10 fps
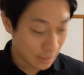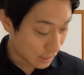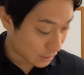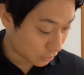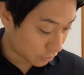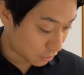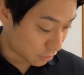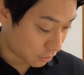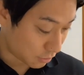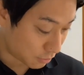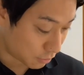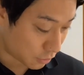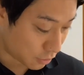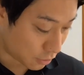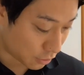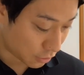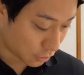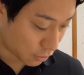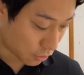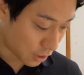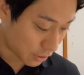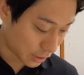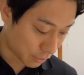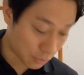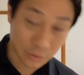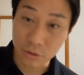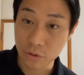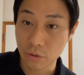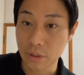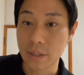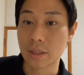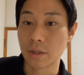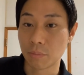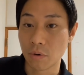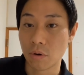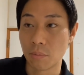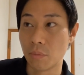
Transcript: あの、もう、高学歴ももちろんそうですけども、